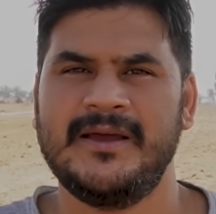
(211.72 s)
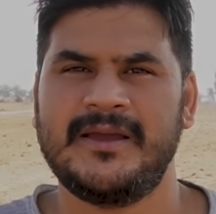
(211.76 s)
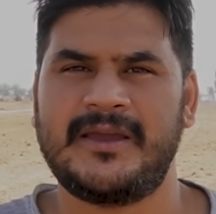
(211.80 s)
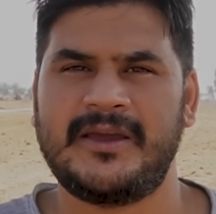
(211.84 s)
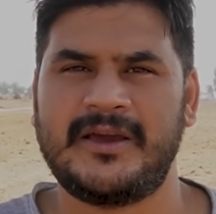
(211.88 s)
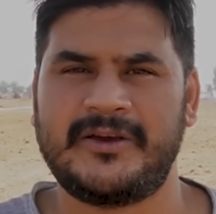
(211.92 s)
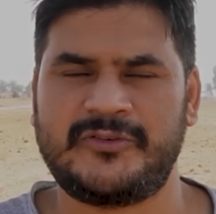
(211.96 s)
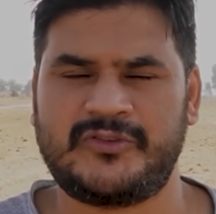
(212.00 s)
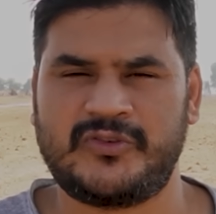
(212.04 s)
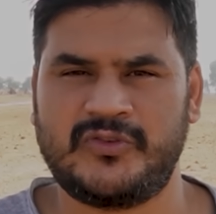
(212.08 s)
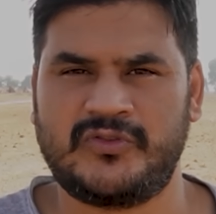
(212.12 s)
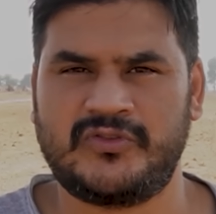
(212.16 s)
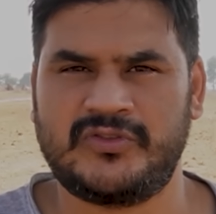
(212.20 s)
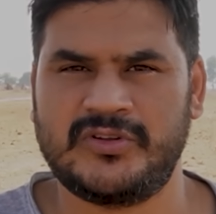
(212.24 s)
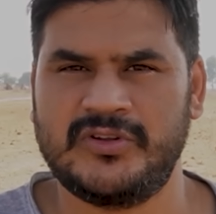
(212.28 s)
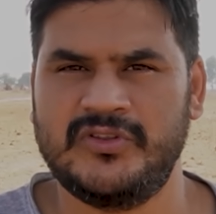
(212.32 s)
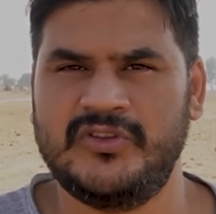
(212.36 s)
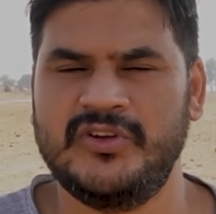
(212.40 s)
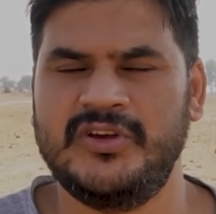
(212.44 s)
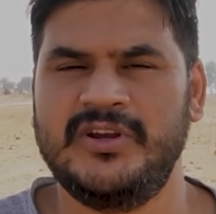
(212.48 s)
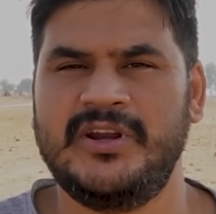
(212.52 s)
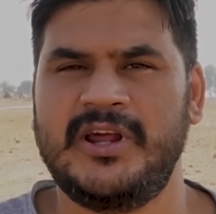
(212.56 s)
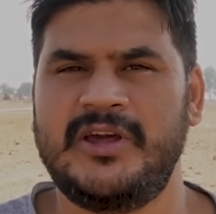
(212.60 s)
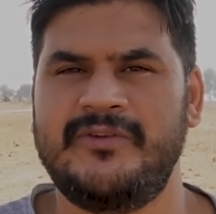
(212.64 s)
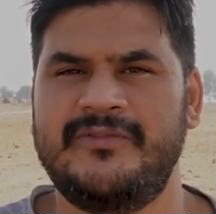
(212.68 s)
कि
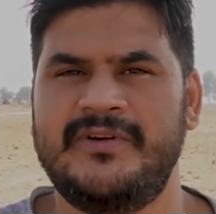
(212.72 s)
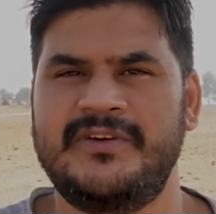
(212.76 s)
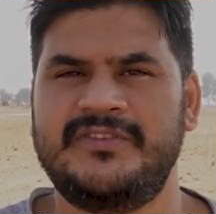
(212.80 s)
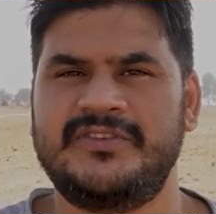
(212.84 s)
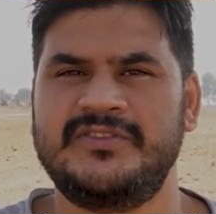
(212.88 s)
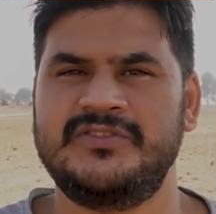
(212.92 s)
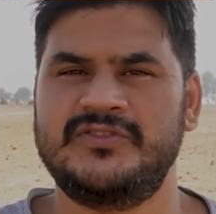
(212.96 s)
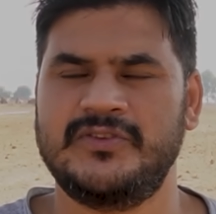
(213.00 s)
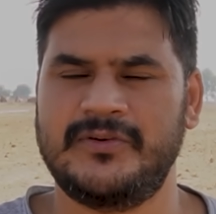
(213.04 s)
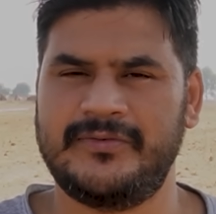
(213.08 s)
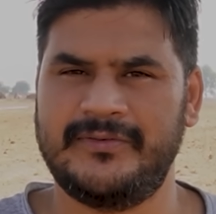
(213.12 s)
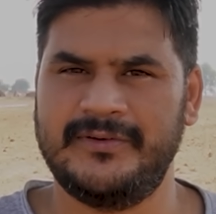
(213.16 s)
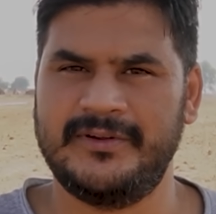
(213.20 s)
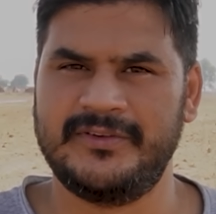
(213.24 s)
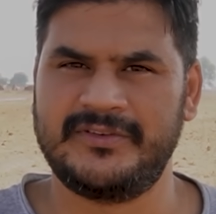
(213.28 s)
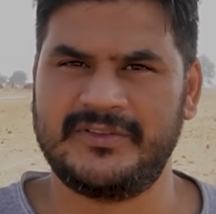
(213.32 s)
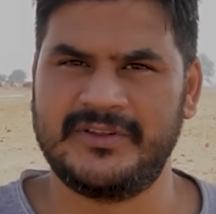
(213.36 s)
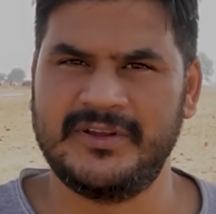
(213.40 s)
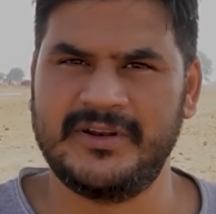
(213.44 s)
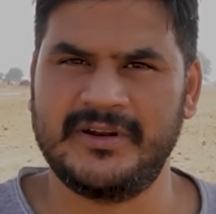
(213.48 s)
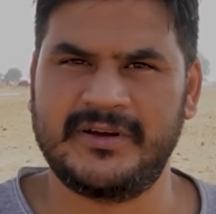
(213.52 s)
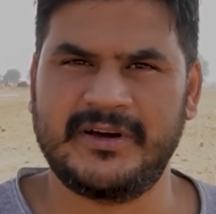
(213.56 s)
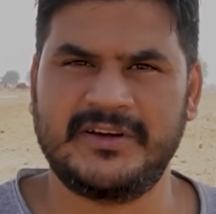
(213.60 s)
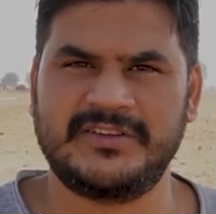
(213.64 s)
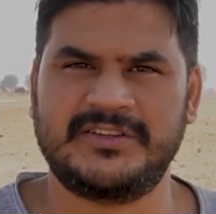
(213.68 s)
असुसुद्दीन अवैसी जो
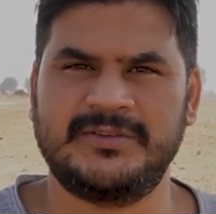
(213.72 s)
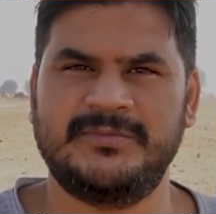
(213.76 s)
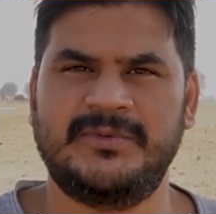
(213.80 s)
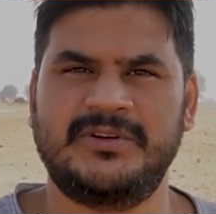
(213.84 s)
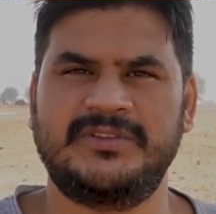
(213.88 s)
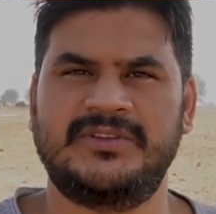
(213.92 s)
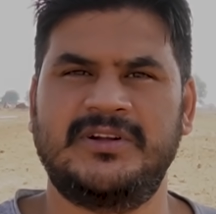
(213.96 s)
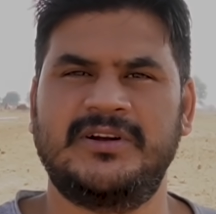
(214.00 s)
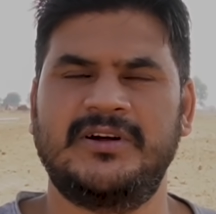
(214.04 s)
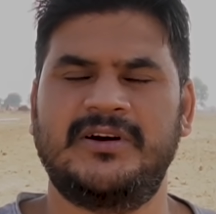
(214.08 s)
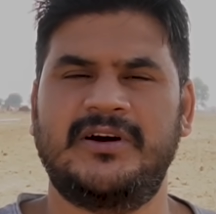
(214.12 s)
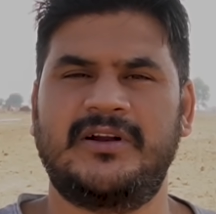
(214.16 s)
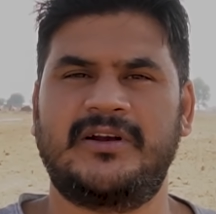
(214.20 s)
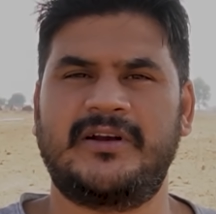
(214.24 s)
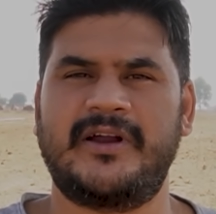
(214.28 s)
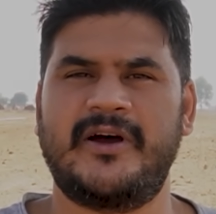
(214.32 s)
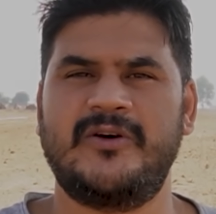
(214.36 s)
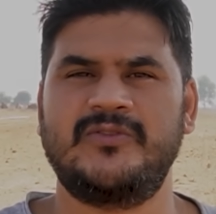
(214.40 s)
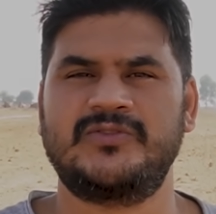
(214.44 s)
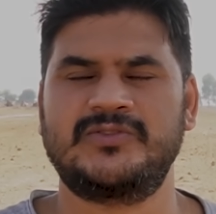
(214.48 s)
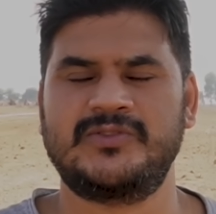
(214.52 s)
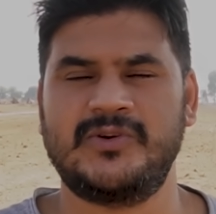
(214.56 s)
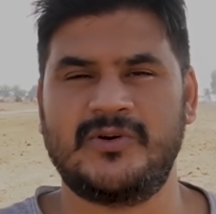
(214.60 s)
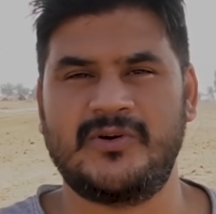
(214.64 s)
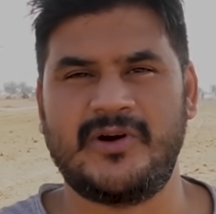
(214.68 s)
फिलिस्तीन का समर्थन कर रहा है
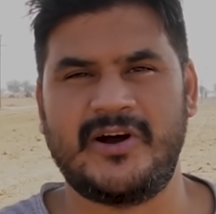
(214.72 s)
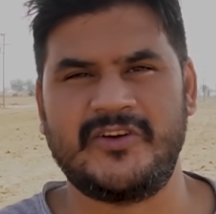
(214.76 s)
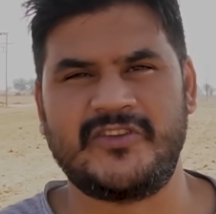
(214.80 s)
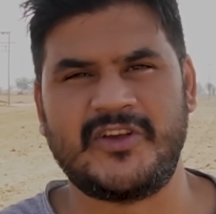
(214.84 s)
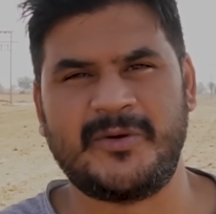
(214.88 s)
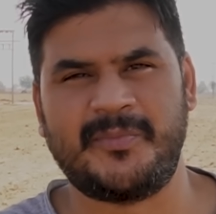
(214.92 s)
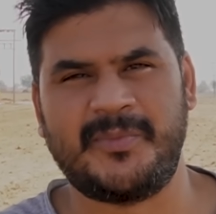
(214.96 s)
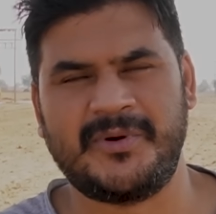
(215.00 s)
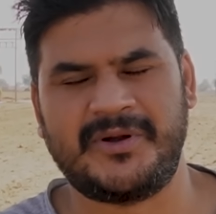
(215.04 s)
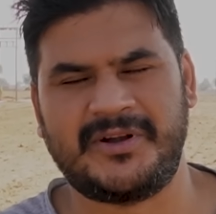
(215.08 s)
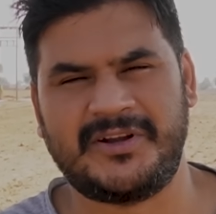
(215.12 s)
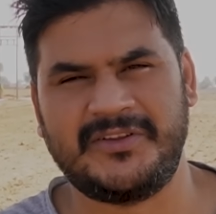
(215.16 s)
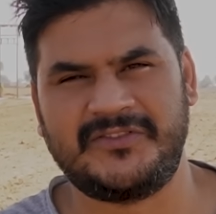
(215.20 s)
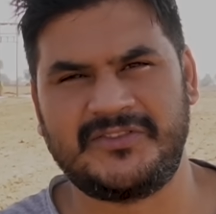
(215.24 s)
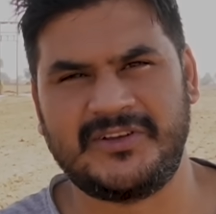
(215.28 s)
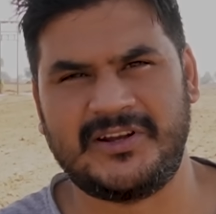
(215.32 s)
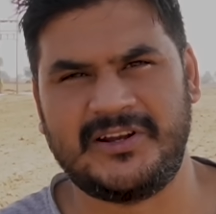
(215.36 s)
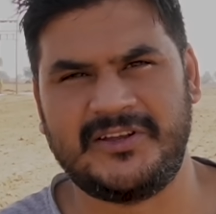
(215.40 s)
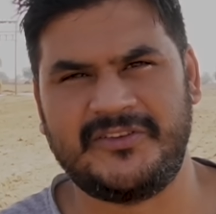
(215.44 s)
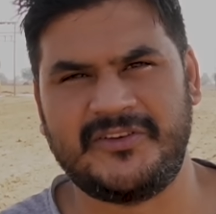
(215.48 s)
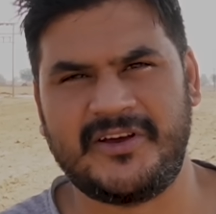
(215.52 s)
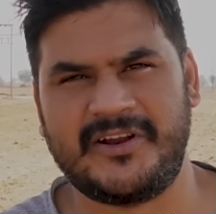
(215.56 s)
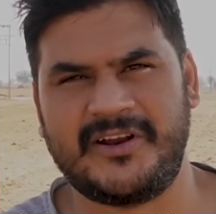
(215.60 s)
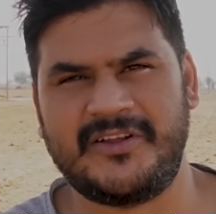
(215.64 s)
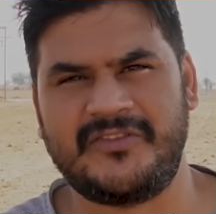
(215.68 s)
उसको गाजा पट्टी
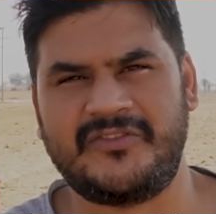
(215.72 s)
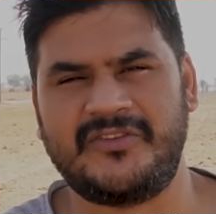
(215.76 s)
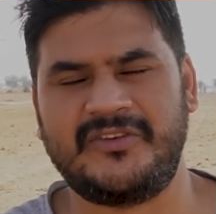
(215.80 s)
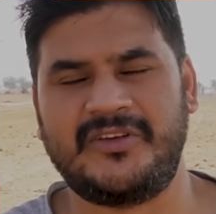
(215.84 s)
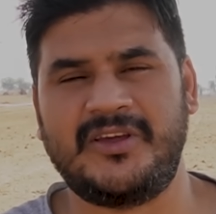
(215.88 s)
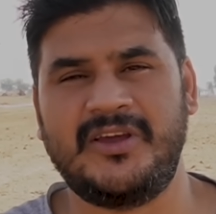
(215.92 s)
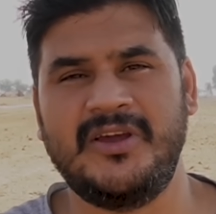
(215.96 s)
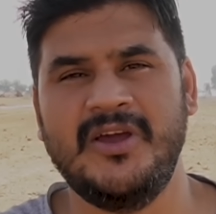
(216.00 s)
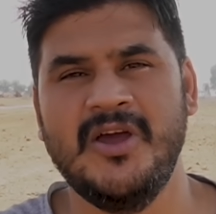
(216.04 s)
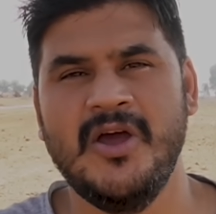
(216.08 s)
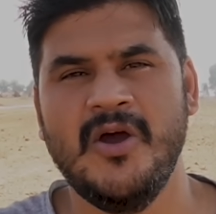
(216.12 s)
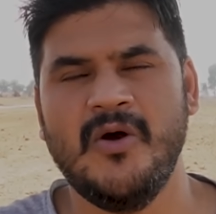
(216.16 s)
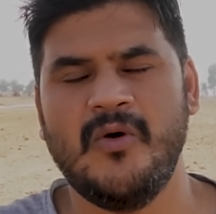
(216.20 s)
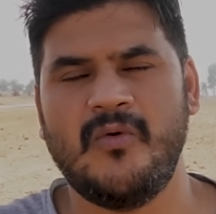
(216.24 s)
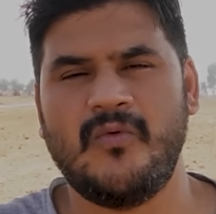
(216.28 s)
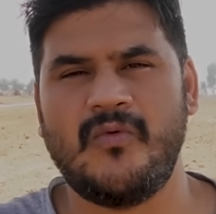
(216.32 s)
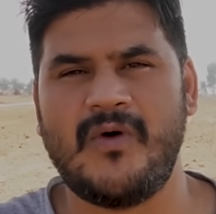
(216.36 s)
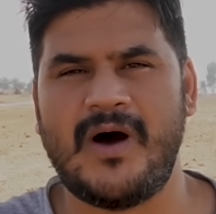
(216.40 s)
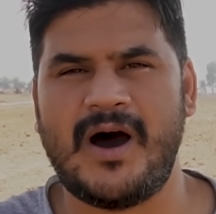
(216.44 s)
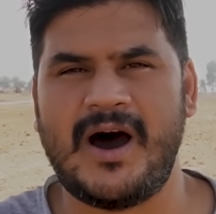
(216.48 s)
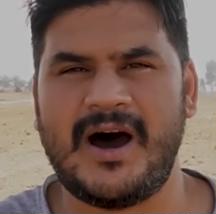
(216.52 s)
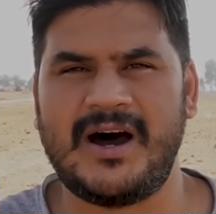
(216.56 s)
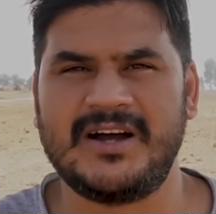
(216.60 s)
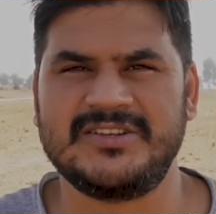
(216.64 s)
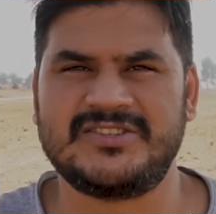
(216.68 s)
चले जाने चाहिए
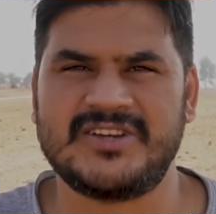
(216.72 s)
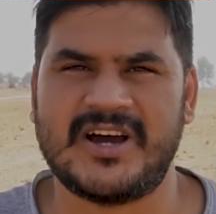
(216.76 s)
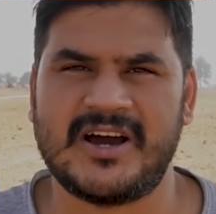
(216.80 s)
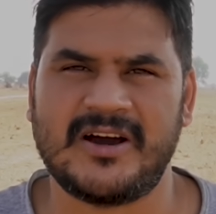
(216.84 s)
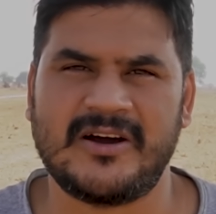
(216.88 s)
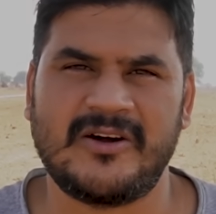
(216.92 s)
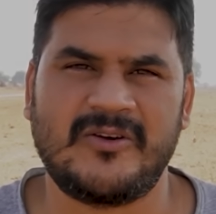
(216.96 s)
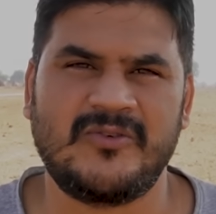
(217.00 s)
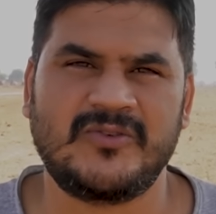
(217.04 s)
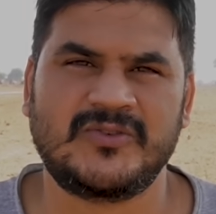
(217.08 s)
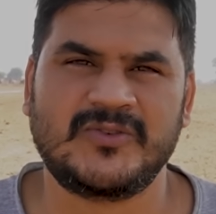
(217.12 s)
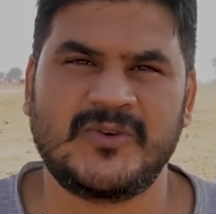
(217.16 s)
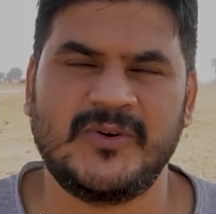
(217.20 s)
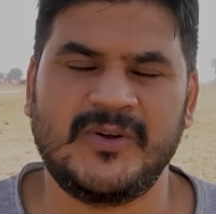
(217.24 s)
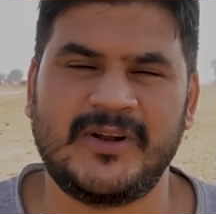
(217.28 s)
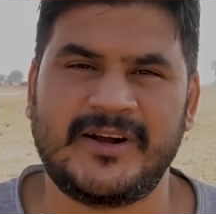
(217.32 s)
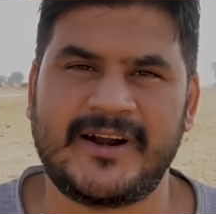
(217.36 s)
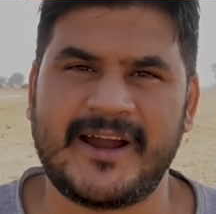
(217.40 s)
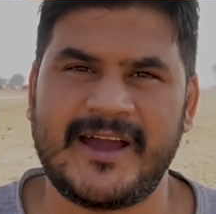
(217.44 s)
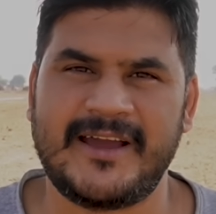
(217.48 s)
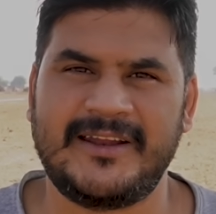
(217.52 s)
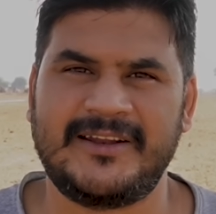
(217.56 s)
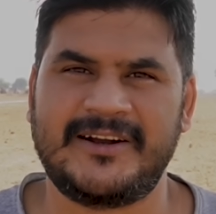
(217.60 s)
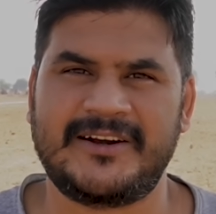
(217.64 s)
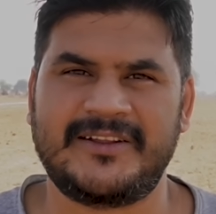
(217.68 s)
वहाँ जाकर उसको
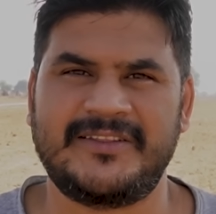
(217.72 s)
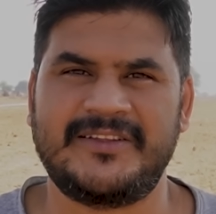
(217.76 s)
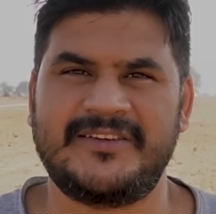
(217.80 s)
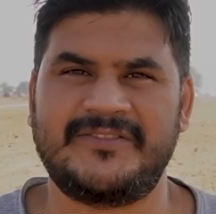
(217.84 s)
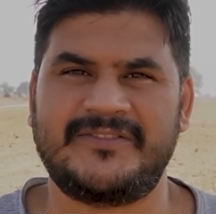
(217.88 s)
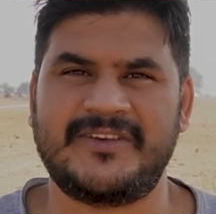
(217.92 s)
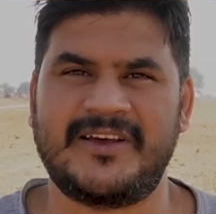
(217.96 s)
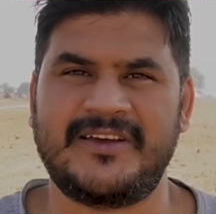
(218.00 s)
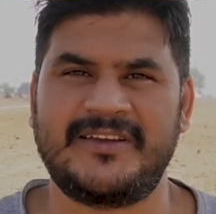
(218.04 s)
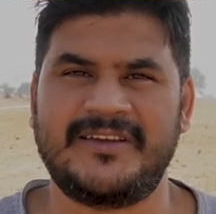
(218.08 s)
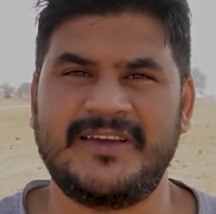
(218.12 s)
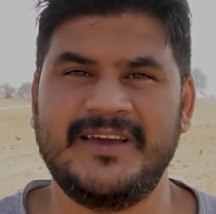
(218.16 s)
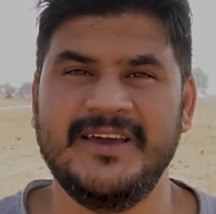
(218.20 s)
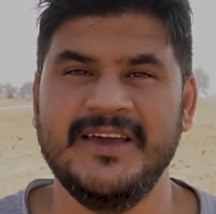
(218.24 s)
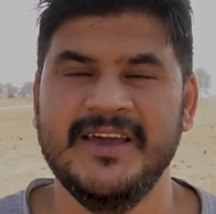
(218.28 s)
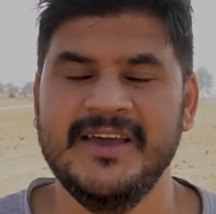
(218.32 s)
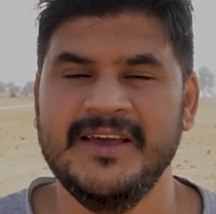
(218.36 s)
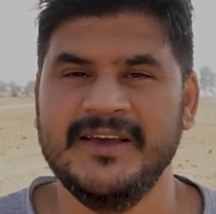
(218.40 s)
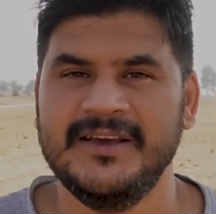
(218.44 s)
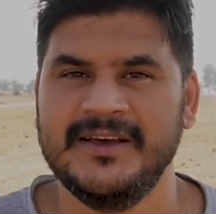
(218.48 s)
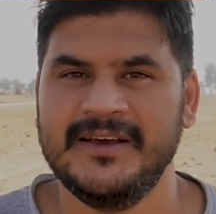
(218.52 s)
लड़ाई लड़नी चाहिए